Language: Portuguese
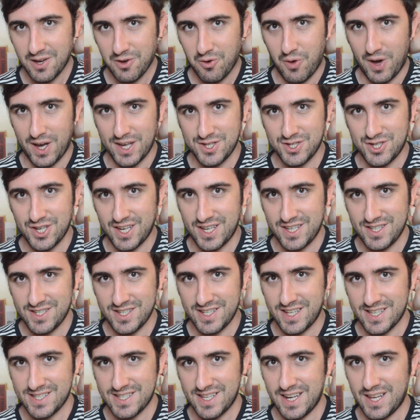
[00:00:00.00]
com a
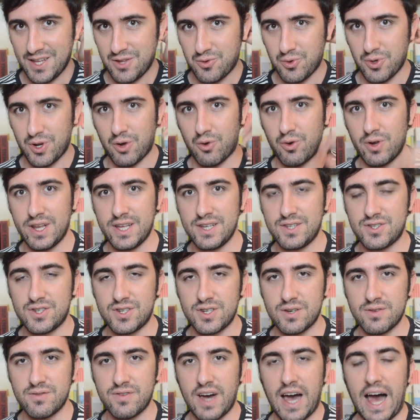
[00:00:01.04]
gente dessa leitura
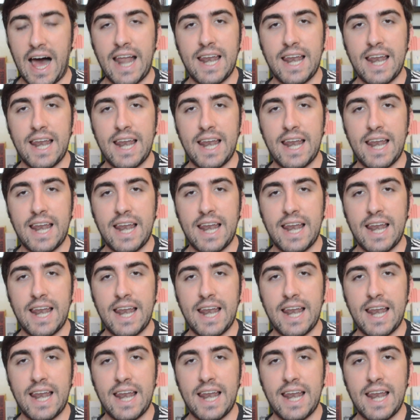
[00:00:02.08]
coletiva.